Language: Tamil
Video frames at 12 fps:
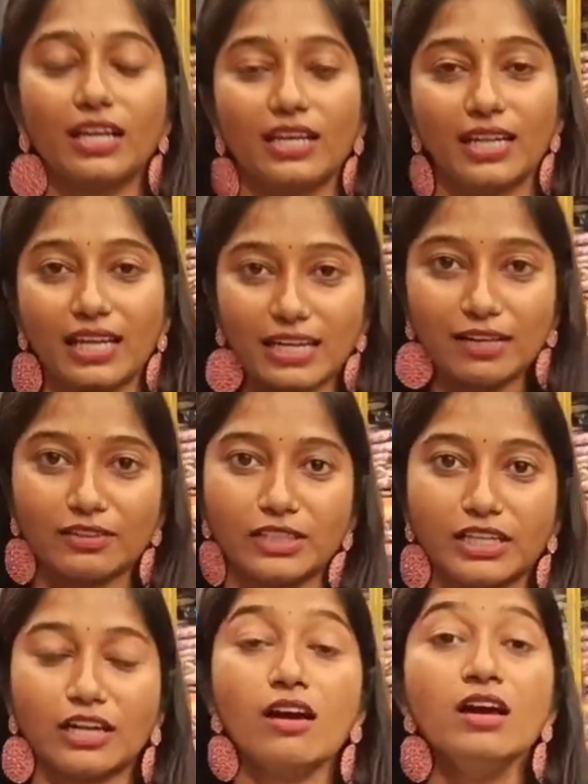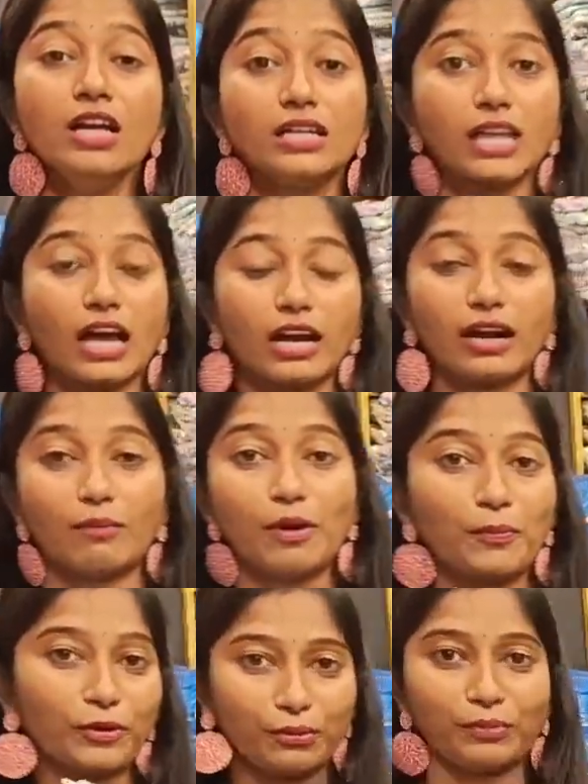நீங்கள் நேரில் வந்தீங்கன்னா
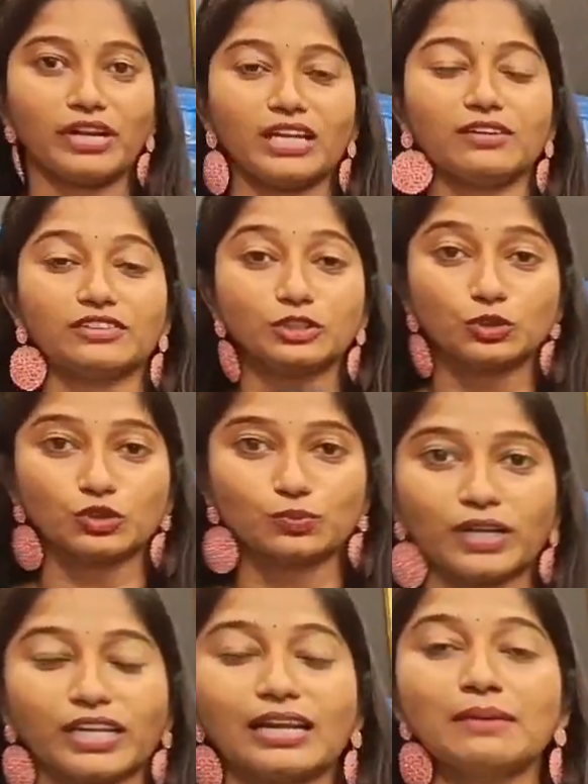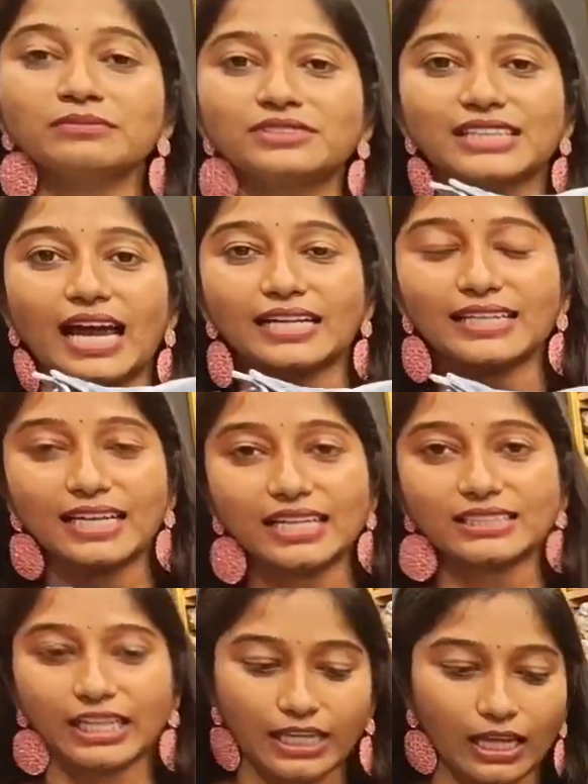தாராளமாக பொறுமையாக நீங்கள் வந்து சூஸ் பண்ணிக்கலாம்
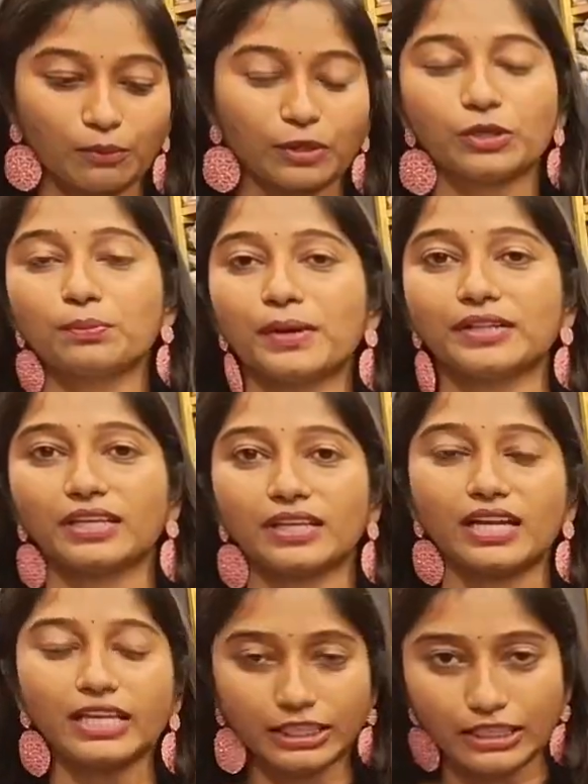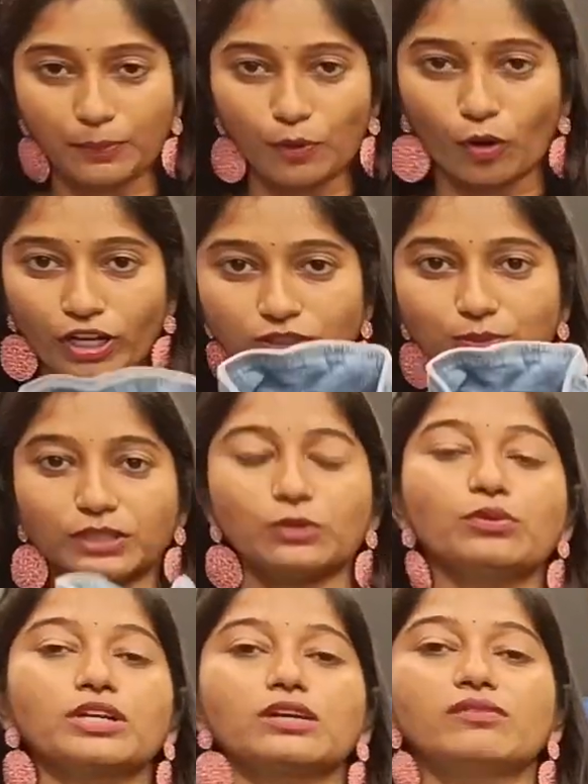சாட்டர்டே சண்டே மட்டும் பார்த்தீங்கன்னா இந்த ப்ராடக்ட்ஸ்
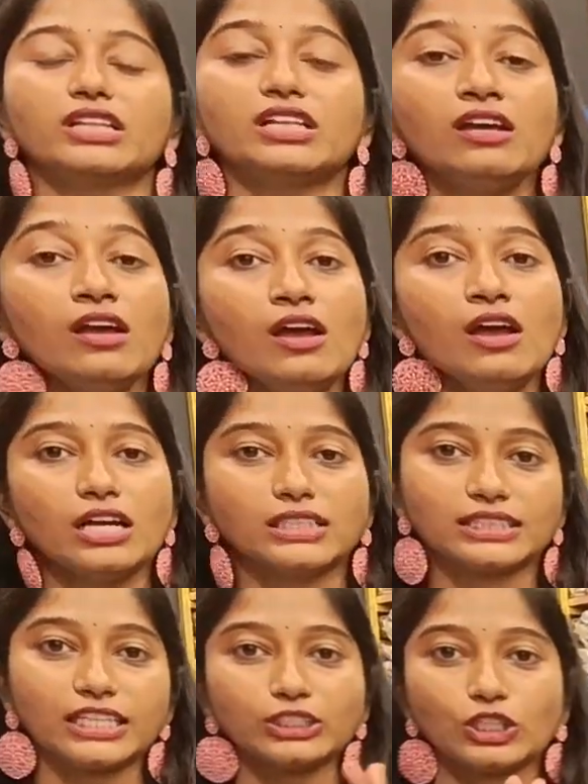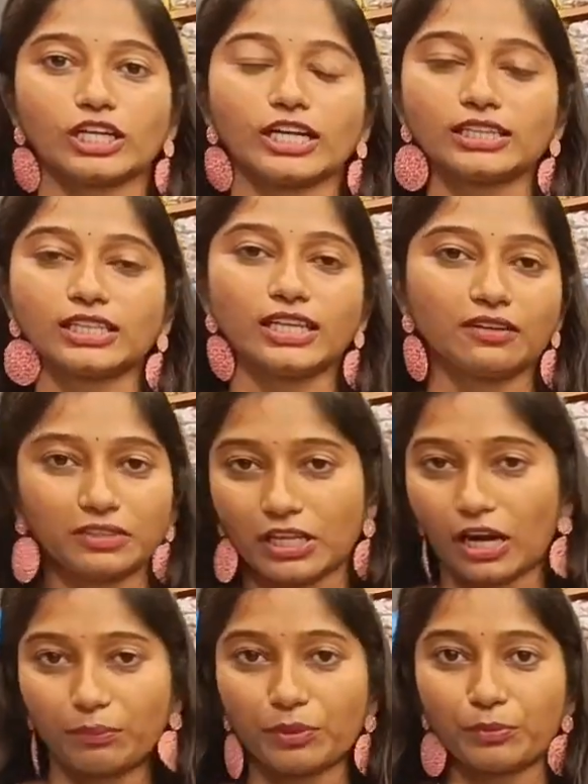வந்து உங்களுக்கு வந்து ஸ்க்ரீன்ஷாட் எடுத்து நீங்கள்
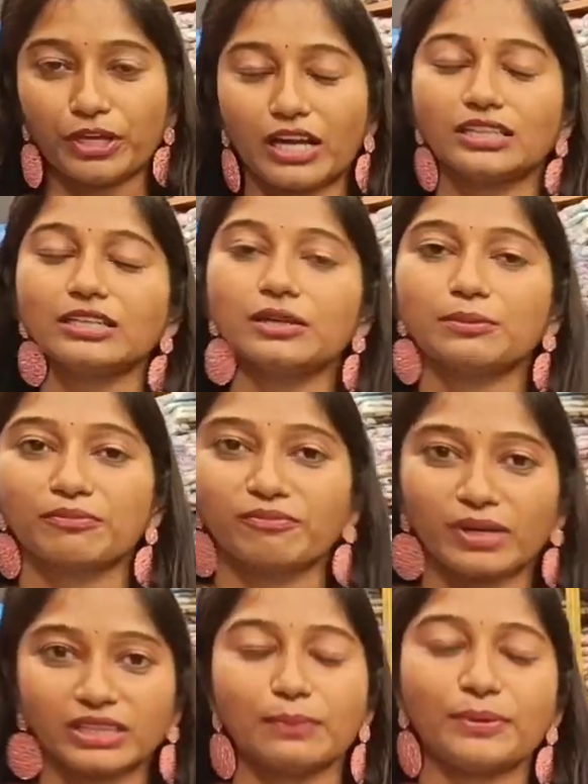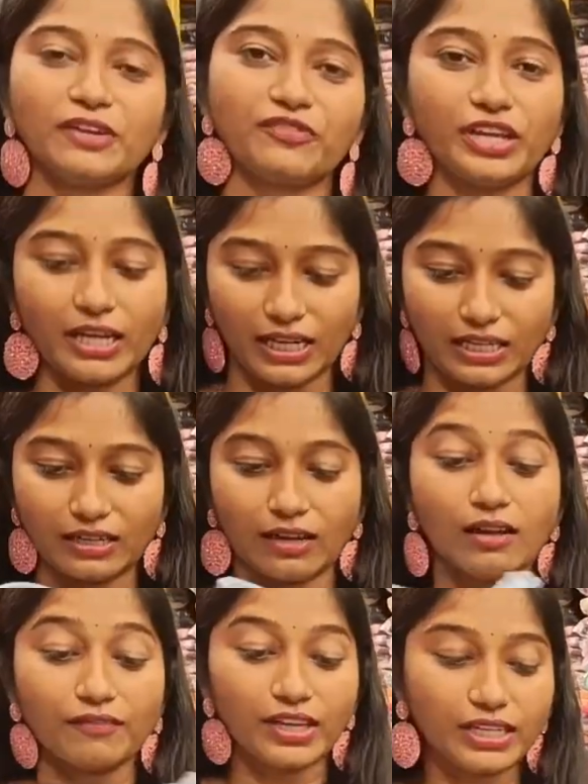வந்து அனுப்ப முடியாது மற்றபடி வீக்கெண்ட்
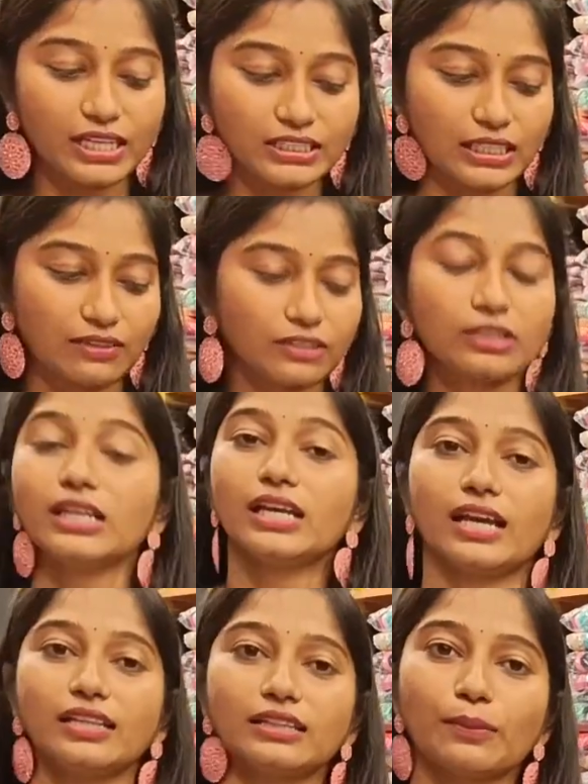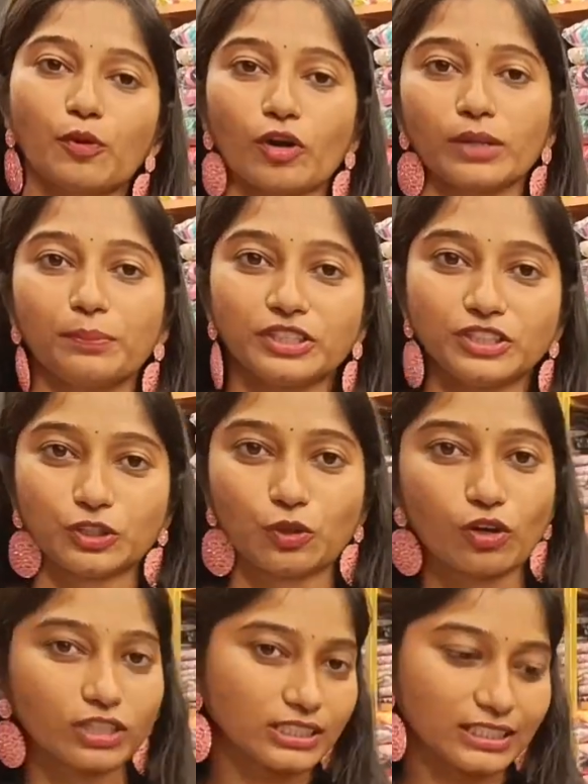வீக் டேஸில் வந்து நீங்கள் எந்த ப்ராடக்ட்
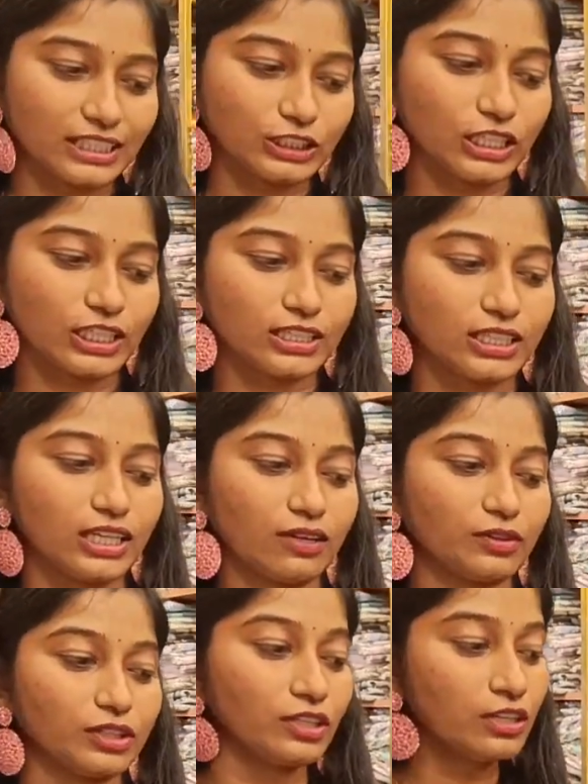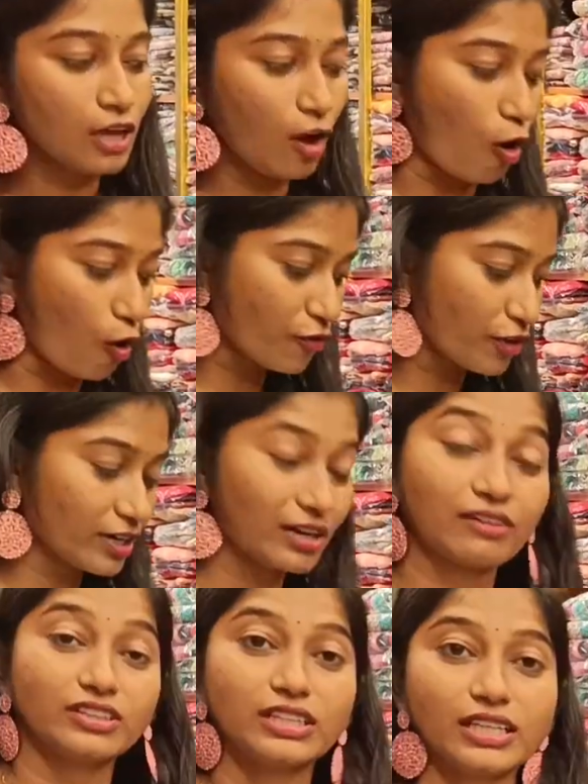பிடிச்சிருக்கோ அதை ஸ்க்ரீன்ஷாட் எடுத்து நீங்கள் வந்து
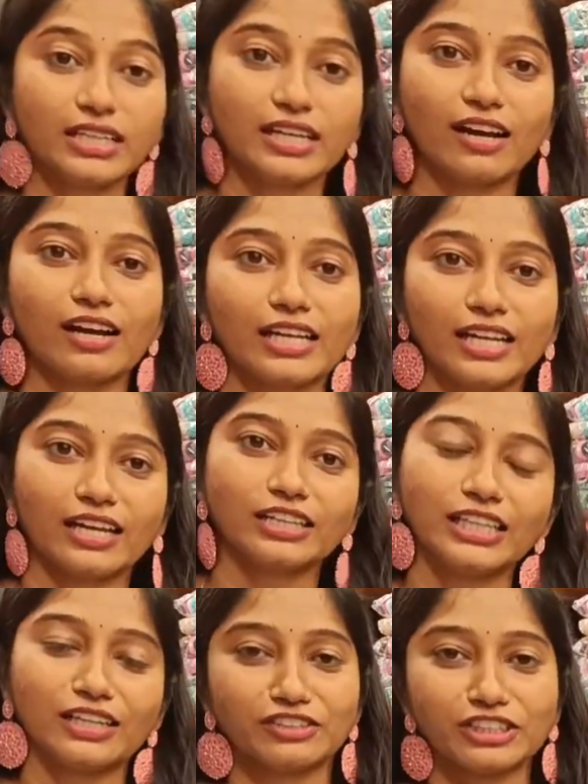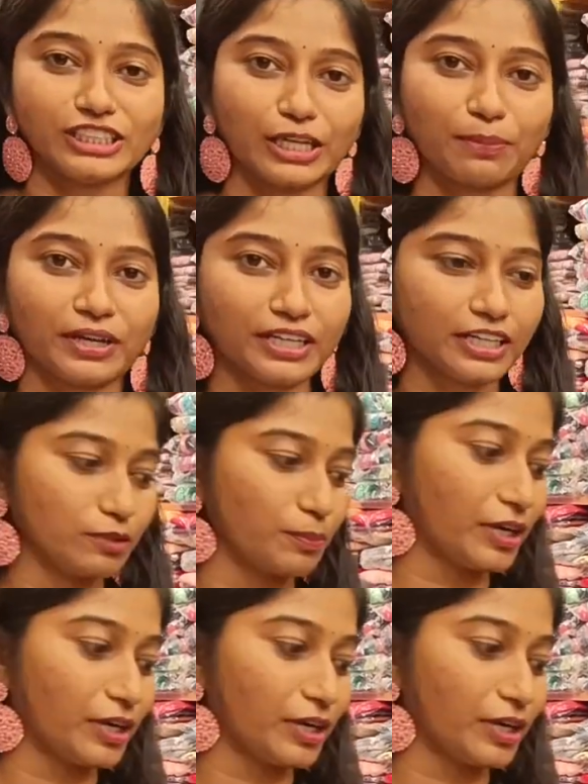ஆஃபரில் வந்து இருக்கு இருக்கா இல்லையான்னு நீங்கள் வந்து செக் பண்ணிவிட்டு இது